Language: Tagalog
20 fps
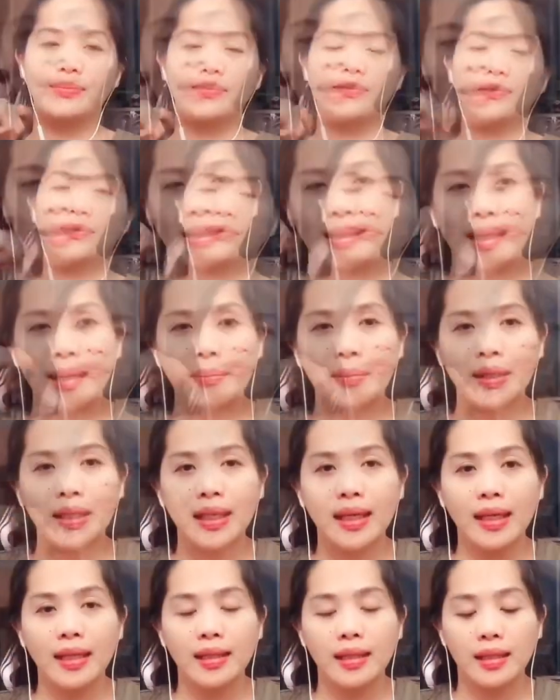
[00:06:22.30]
At dapat
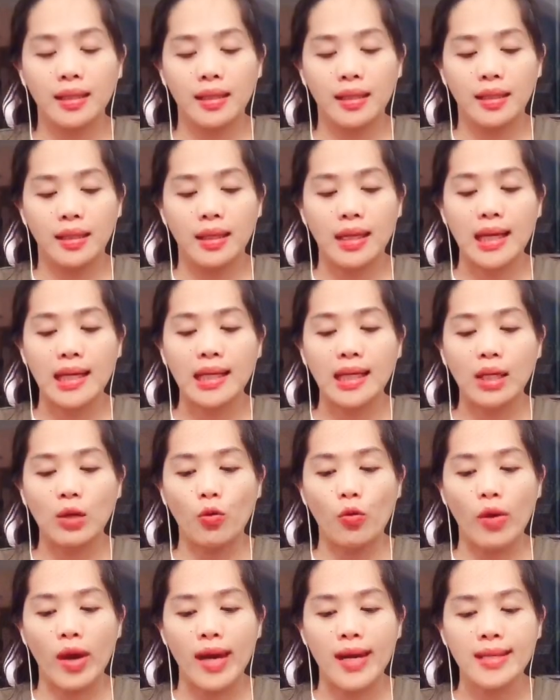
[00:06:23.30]
dagiti
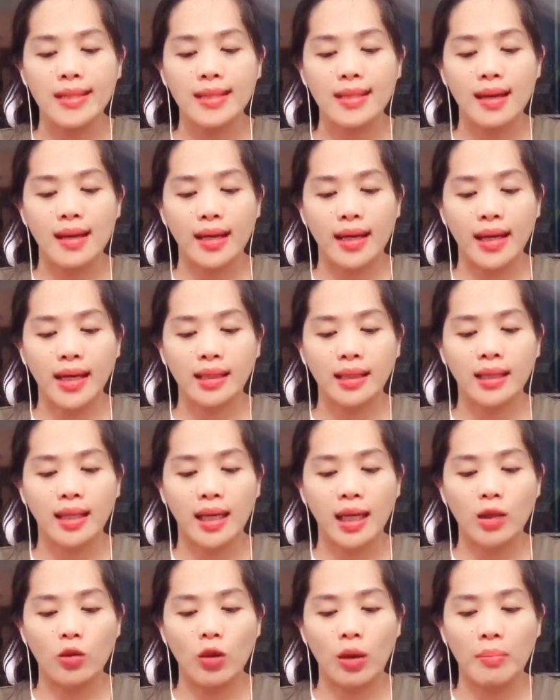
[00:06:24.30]
nag-request, ah, kaya't da
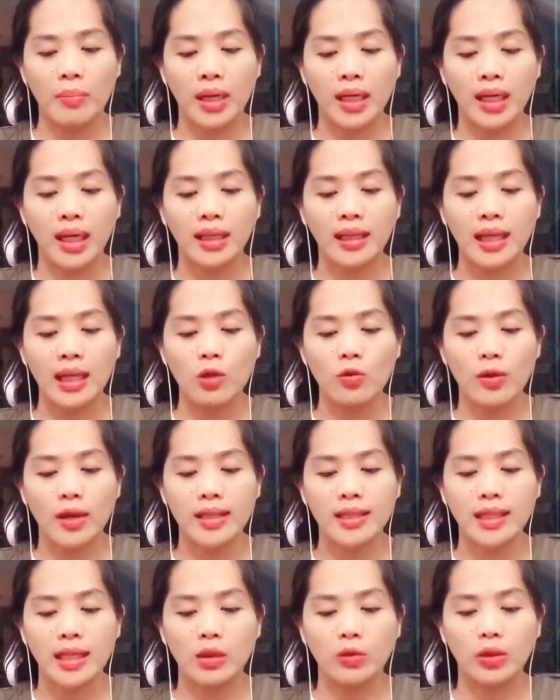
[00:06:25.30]
kano ang makita no
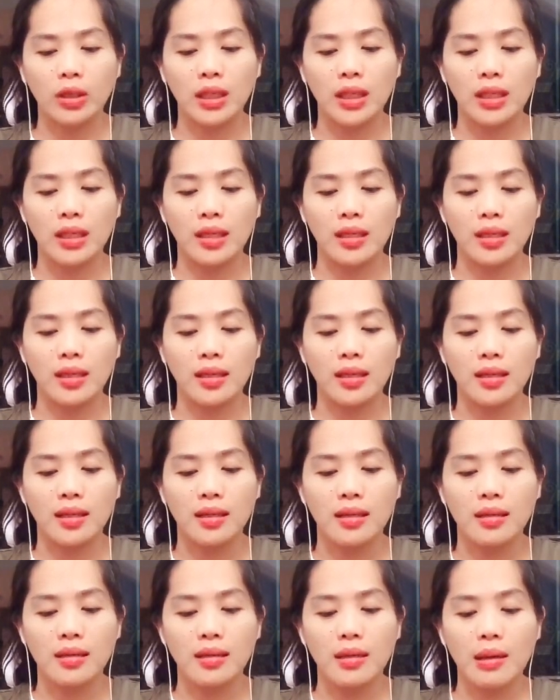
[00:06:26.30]
kasano ti
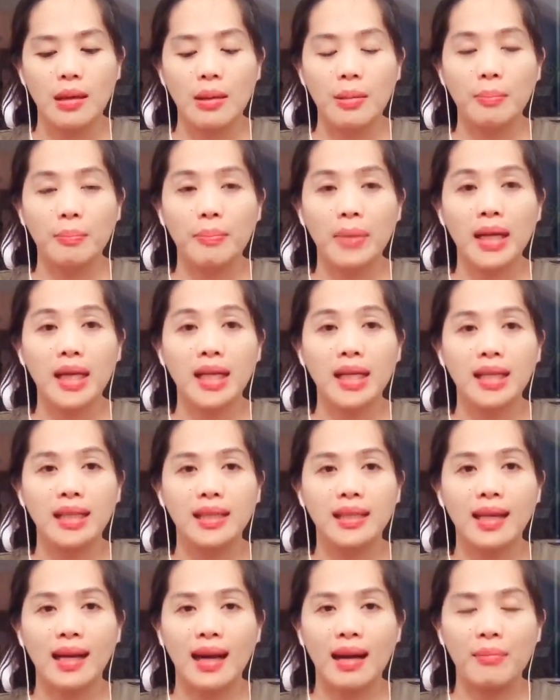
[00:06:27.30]
panangit
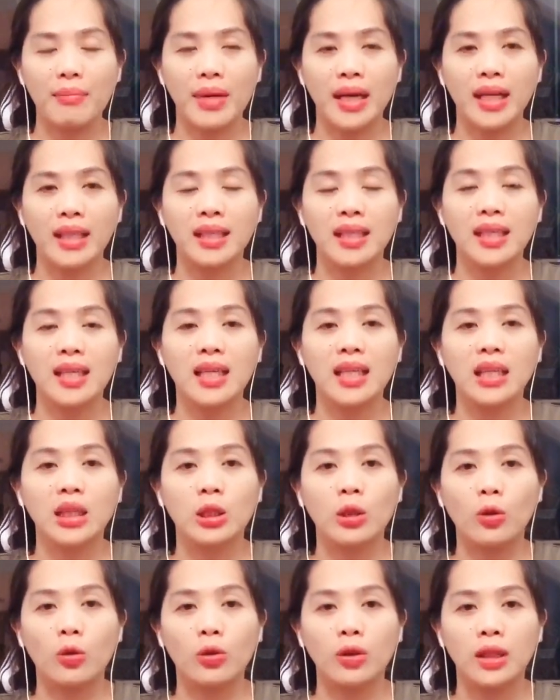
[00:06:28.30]
drama iti
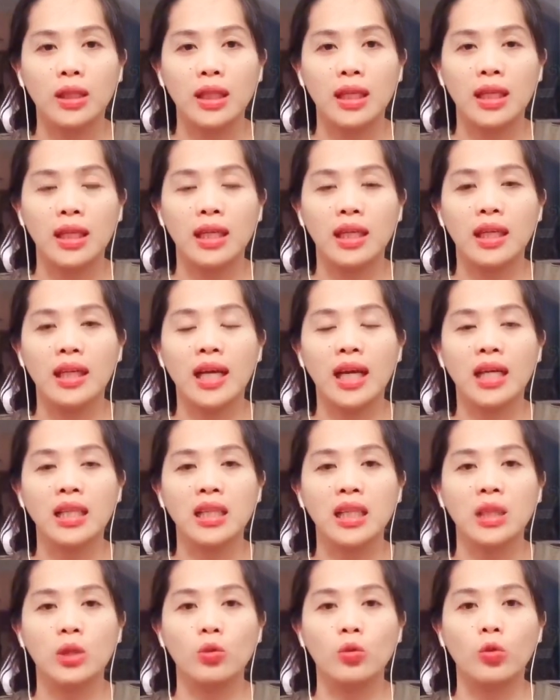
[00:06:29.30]
intro ti
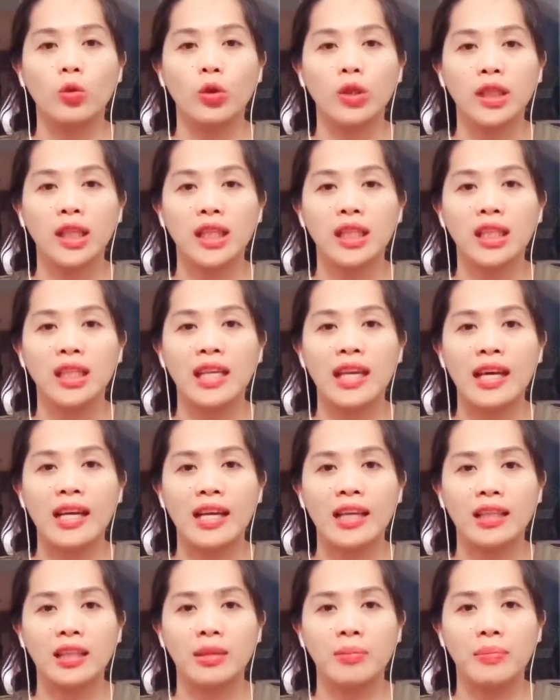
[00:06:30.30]
dagiti tugot iti
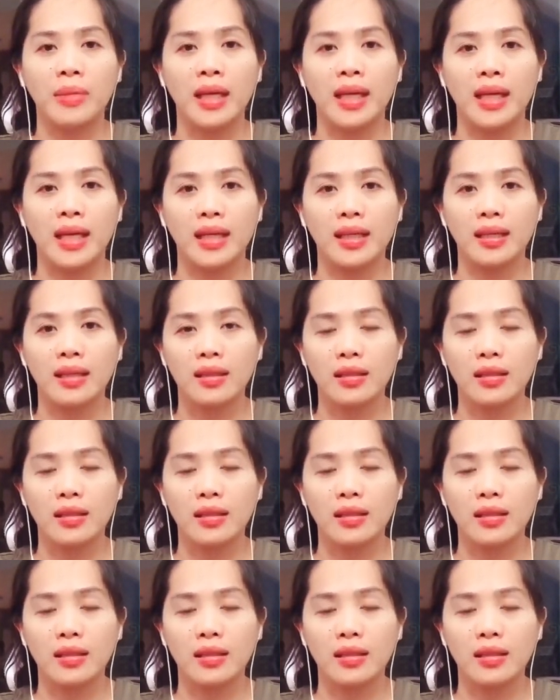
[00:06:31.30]
dana ti biag.